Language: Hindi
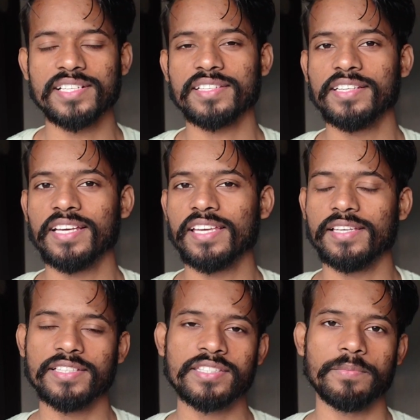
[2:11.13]
चांस नहीं है कि
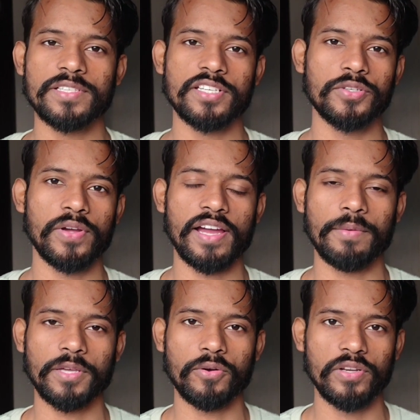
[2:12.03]
इस सेमेस्टर जो है
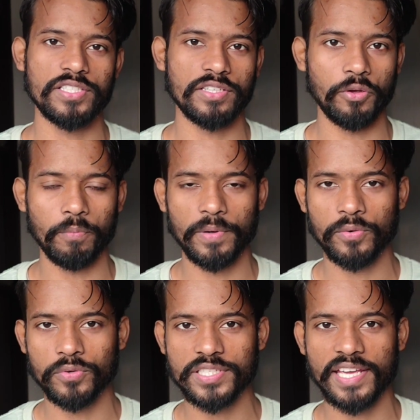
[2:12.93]
आपके कॉलेज
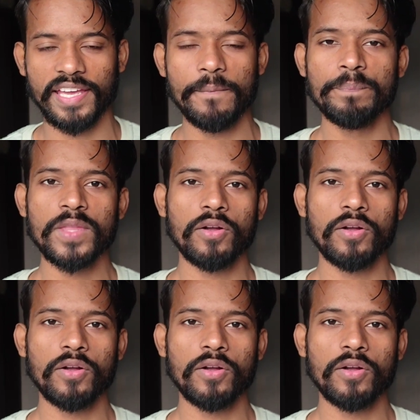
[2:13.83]
रीओपन हो जाएंगे